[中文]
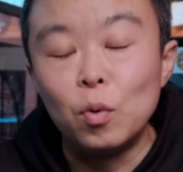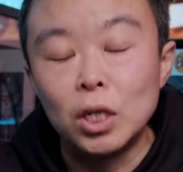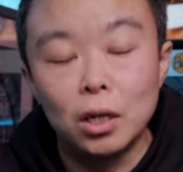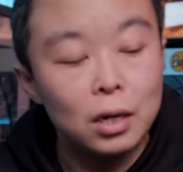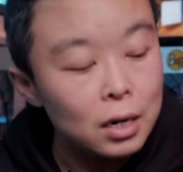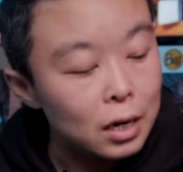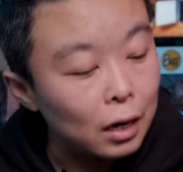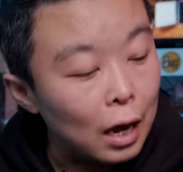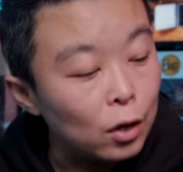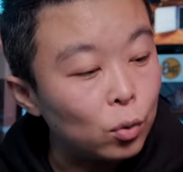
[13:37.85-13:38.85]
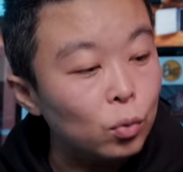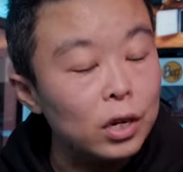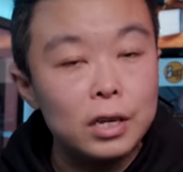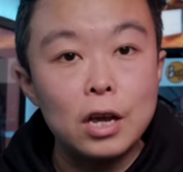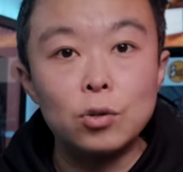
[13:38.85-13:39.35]
我承认这个来图
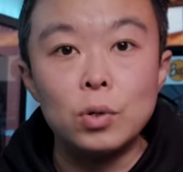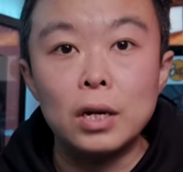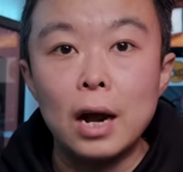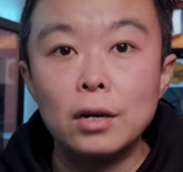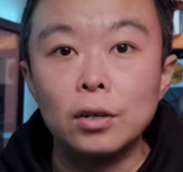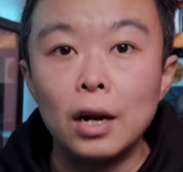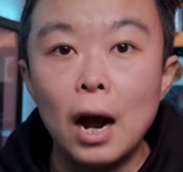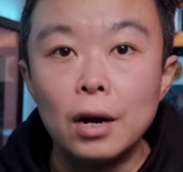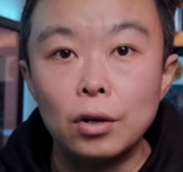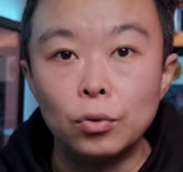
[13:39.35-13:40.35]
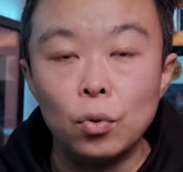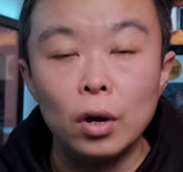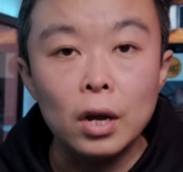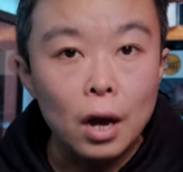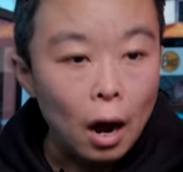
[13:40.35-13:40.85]
呢，也许一开始看上去
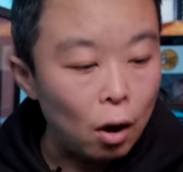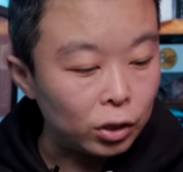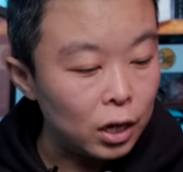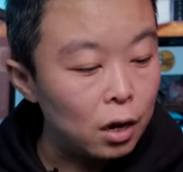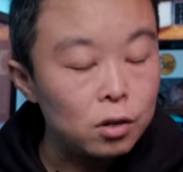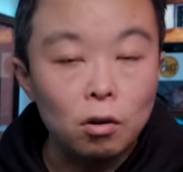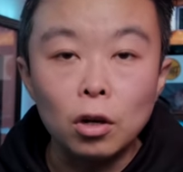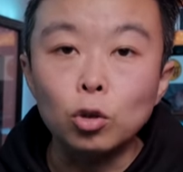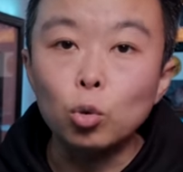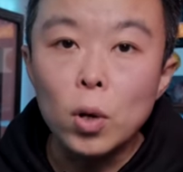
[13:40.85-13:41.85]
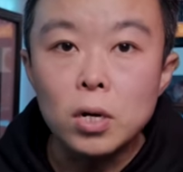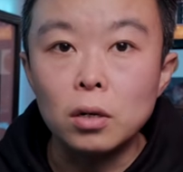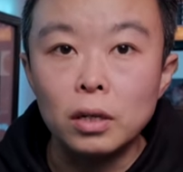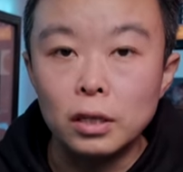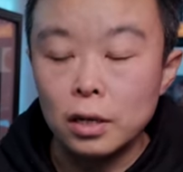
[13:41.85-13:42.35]
好像要更敦
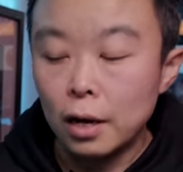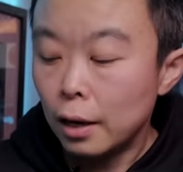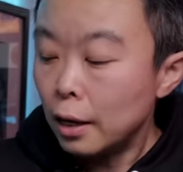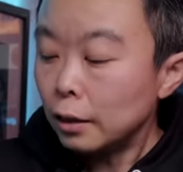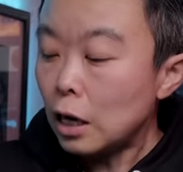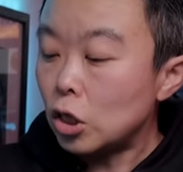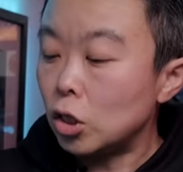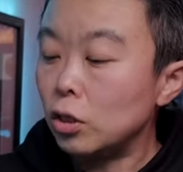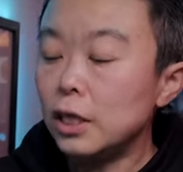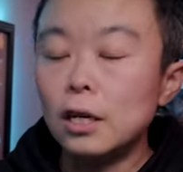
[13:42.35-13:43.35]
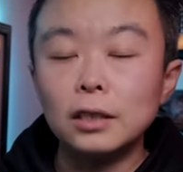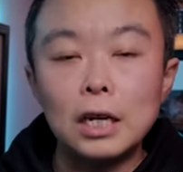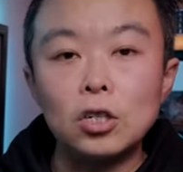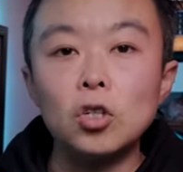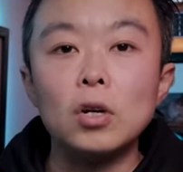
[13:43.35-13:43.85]
实一些，但实际上
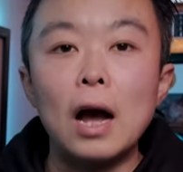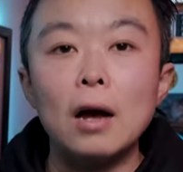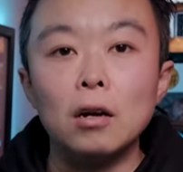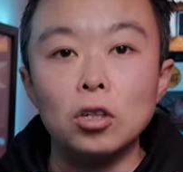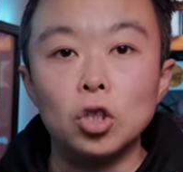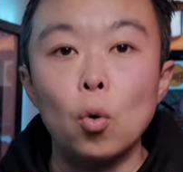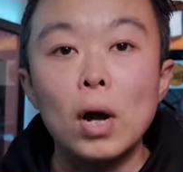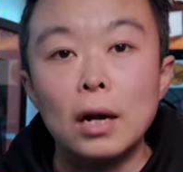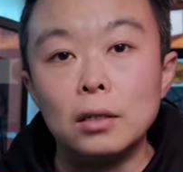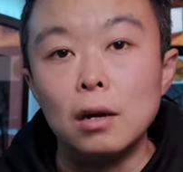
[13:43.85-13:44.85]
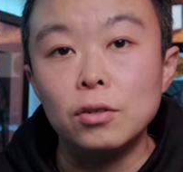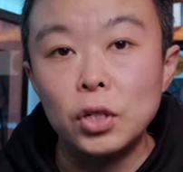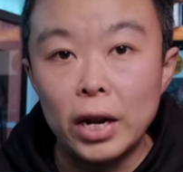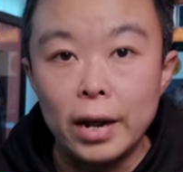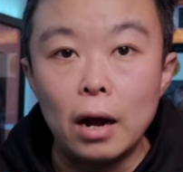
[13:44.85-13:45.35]
在质感和手感上，
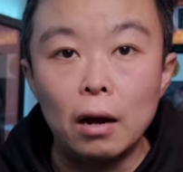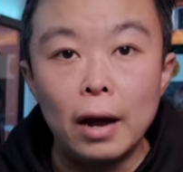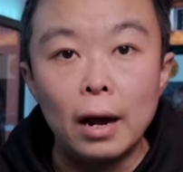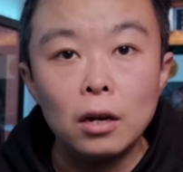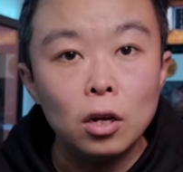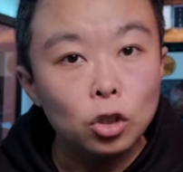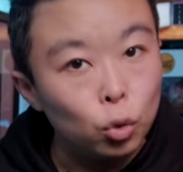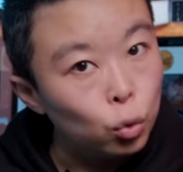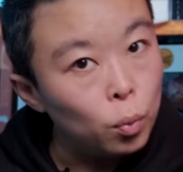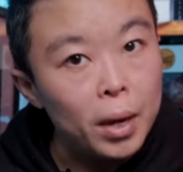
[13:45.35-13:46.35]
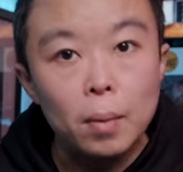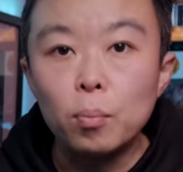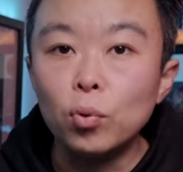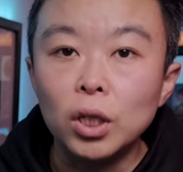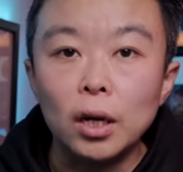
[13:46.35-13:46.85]
这2个呀区别
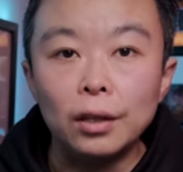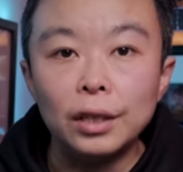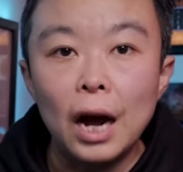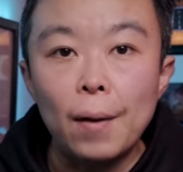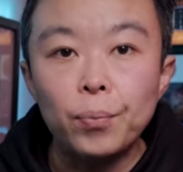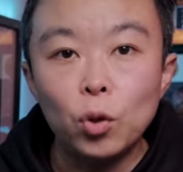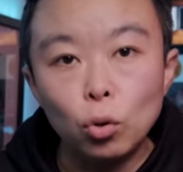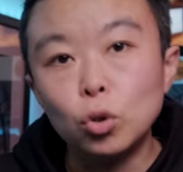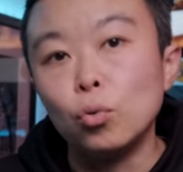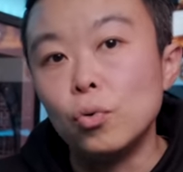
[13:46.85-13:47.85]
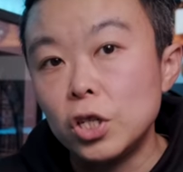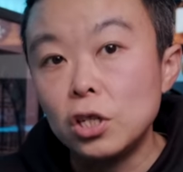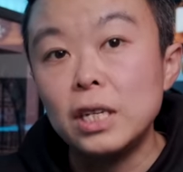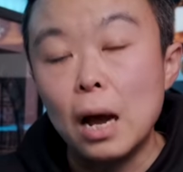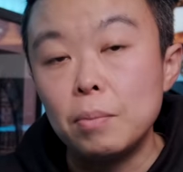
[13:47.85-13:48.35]
不是很大，都属于
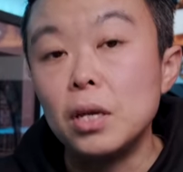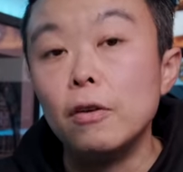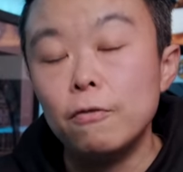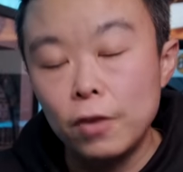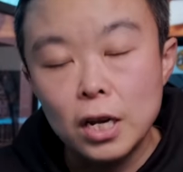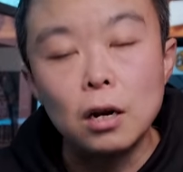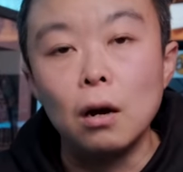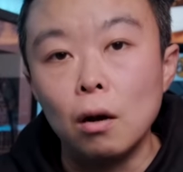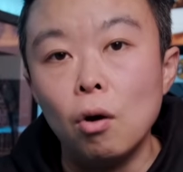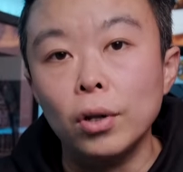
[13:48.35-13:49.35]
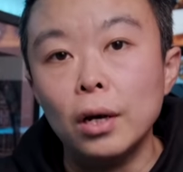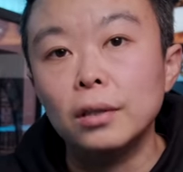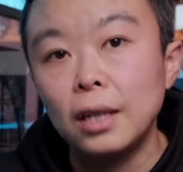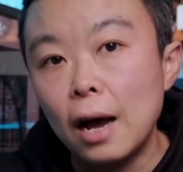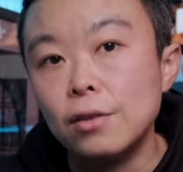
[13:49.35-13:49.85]
性价比非常高的
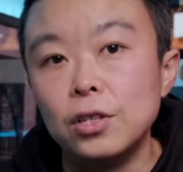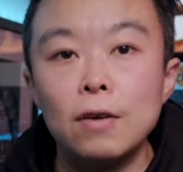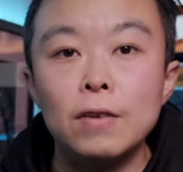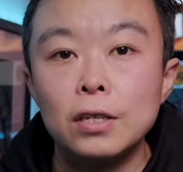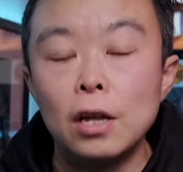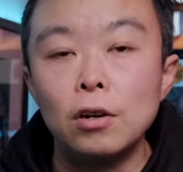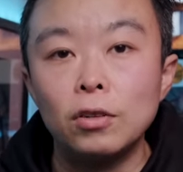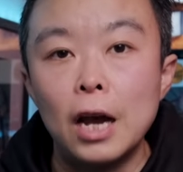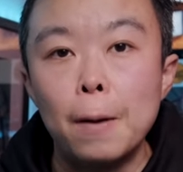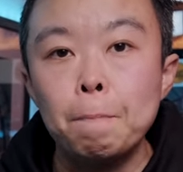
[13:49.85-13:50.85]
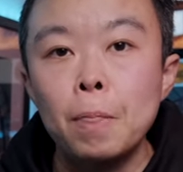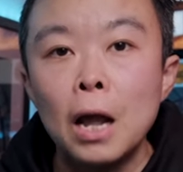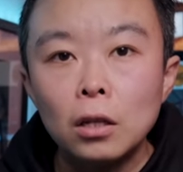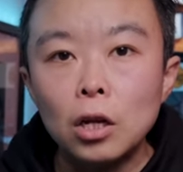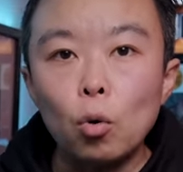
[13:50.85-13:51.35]
碳纤维三脚架。
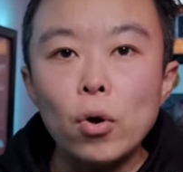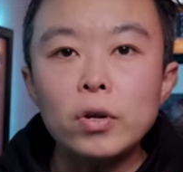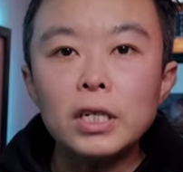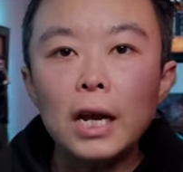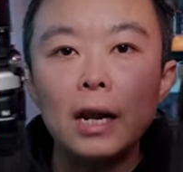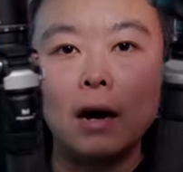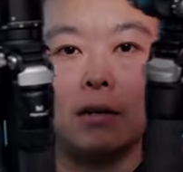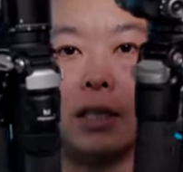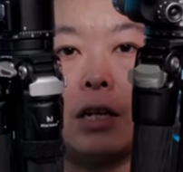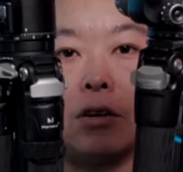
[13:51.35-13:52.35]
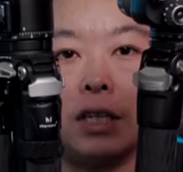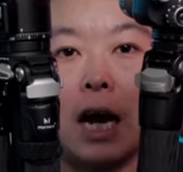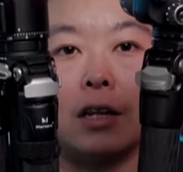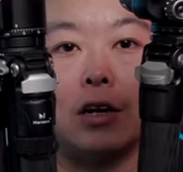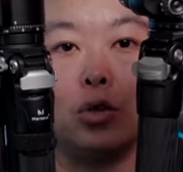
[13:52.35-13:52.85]
那关于这2个三脚
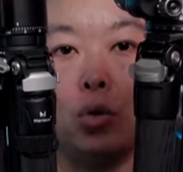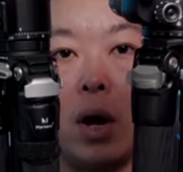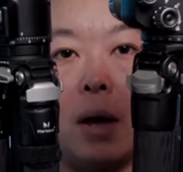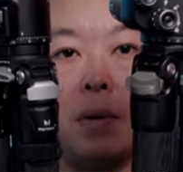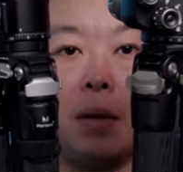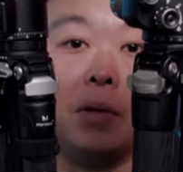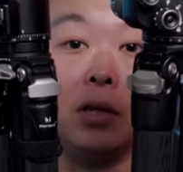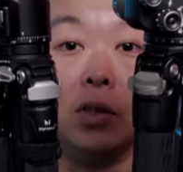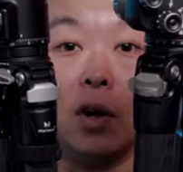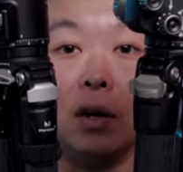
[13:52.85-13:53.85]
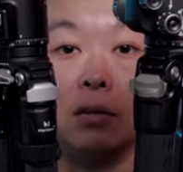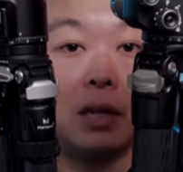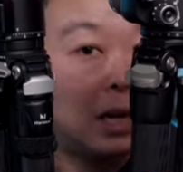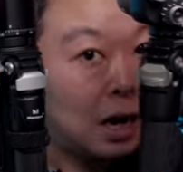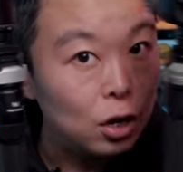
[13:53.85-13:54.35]
架的对比评测，
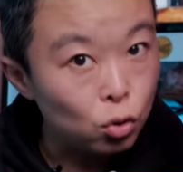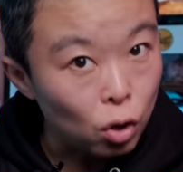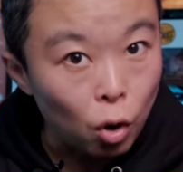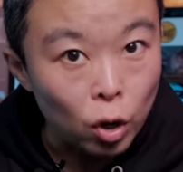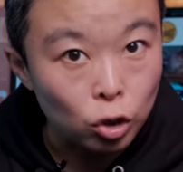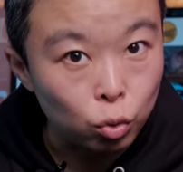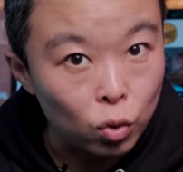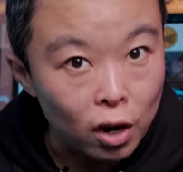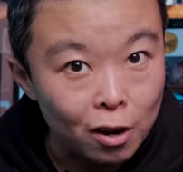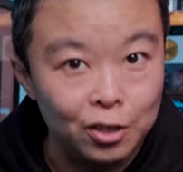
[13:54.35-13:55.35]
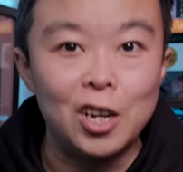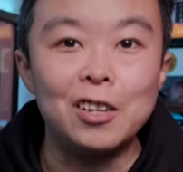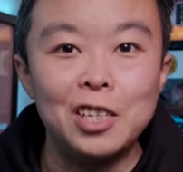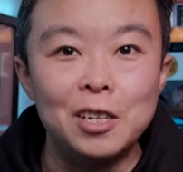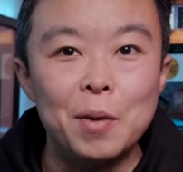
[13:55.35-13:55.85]
大家还需要我出个更
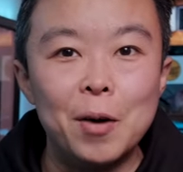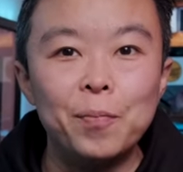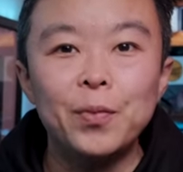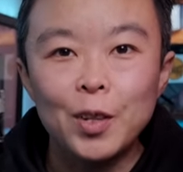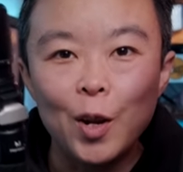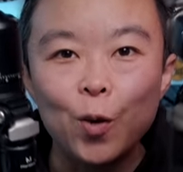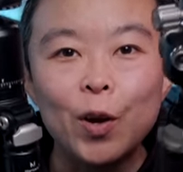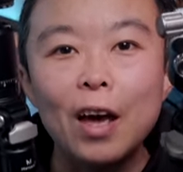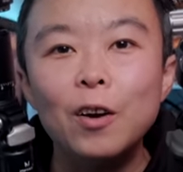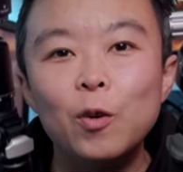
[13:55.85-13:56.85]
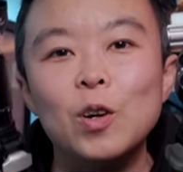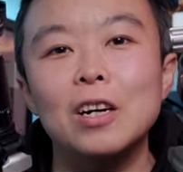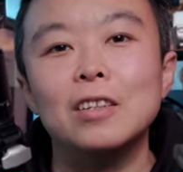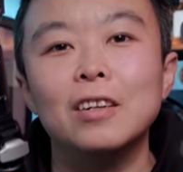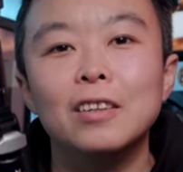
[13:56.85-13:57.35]
详细的吗？留言或
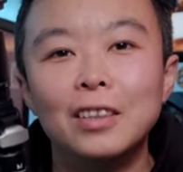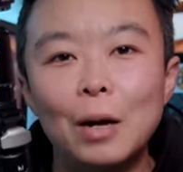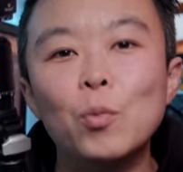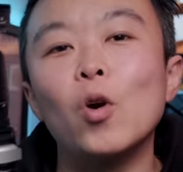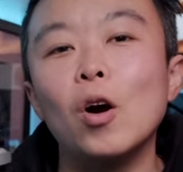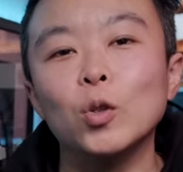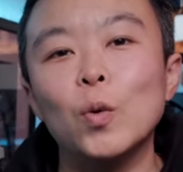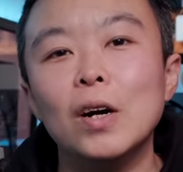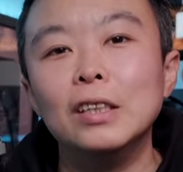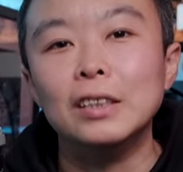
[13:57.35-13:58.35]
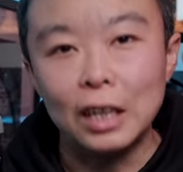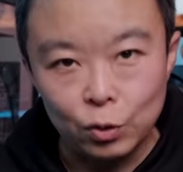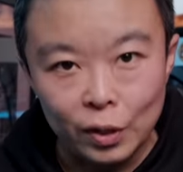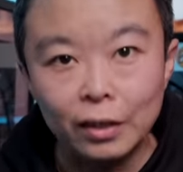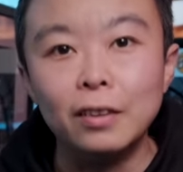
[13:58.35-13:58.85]
者是弹幕告诉我，再
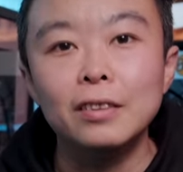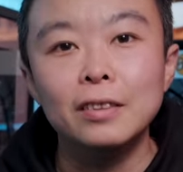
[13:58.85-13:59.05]
决定。